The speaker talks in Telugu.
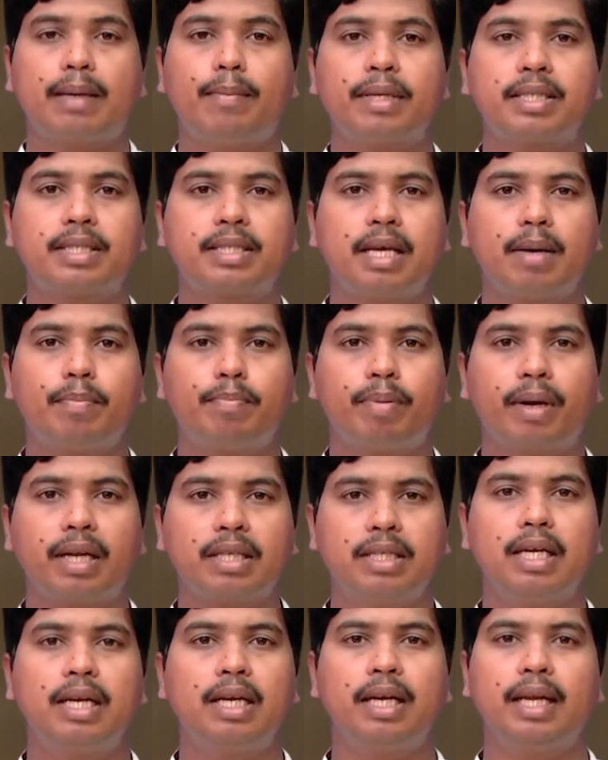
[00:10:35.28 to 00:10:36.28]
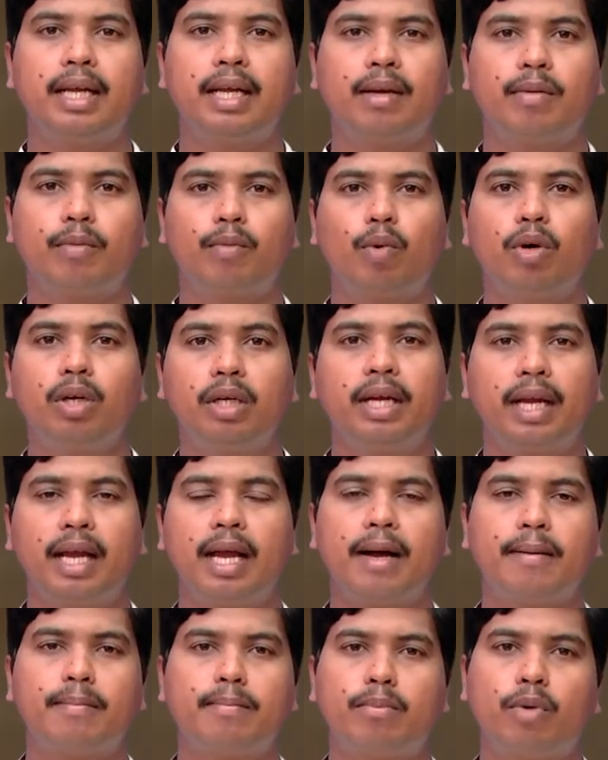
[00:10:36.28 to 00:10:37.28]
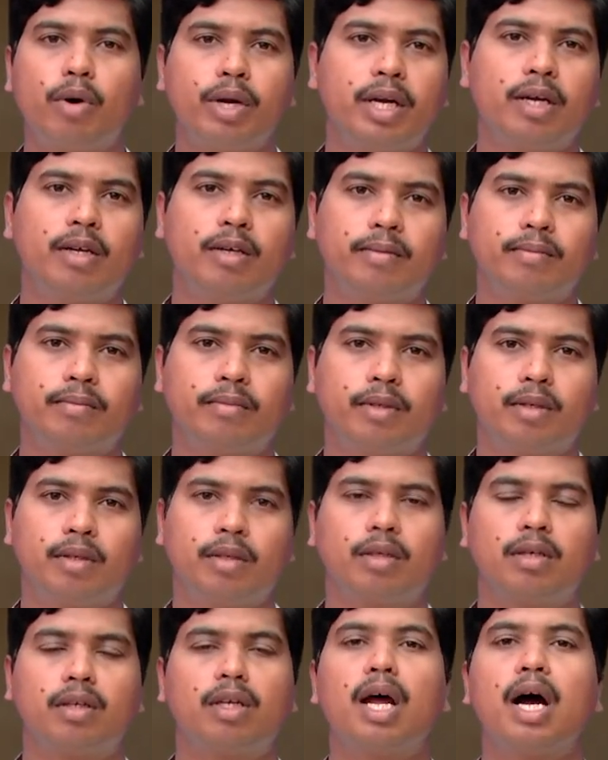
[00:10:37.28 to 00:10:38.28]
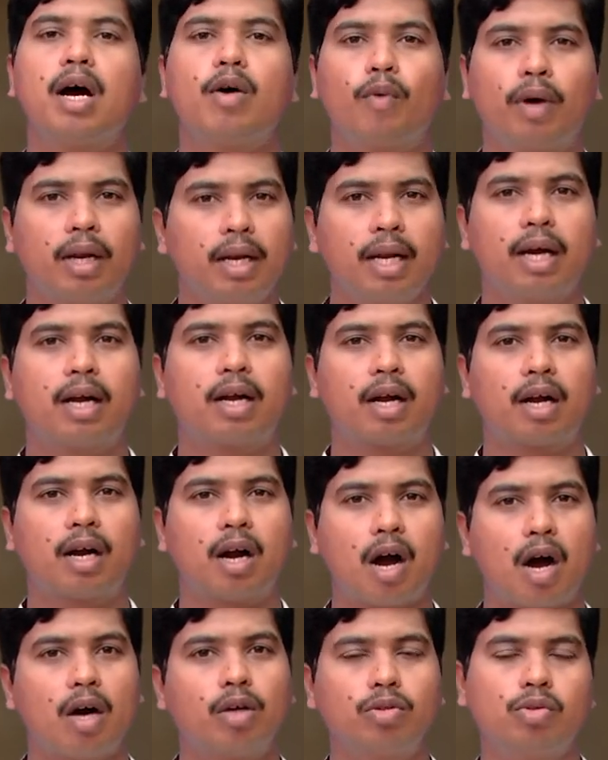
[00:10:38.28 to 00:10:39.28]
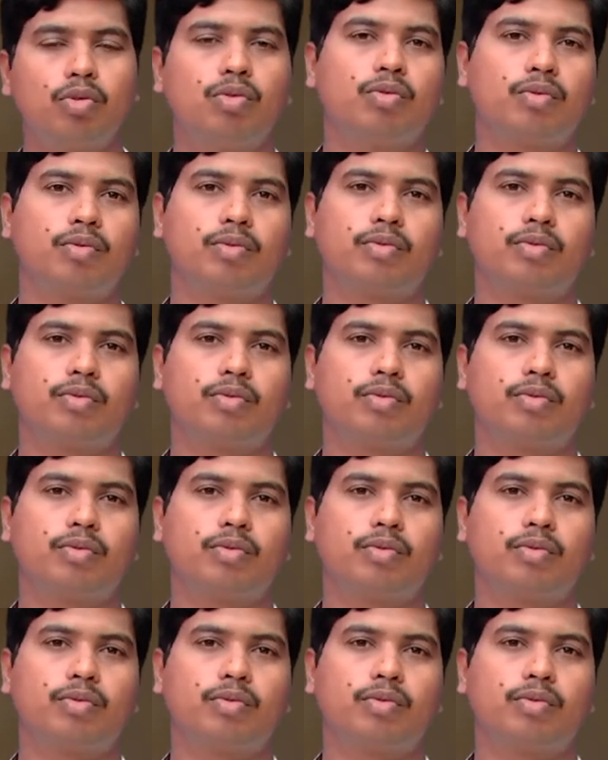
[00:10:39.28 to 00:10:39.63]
సమస్త ప్రజల్ని ఒంటిగా మోయడం నా వల్ల కాదు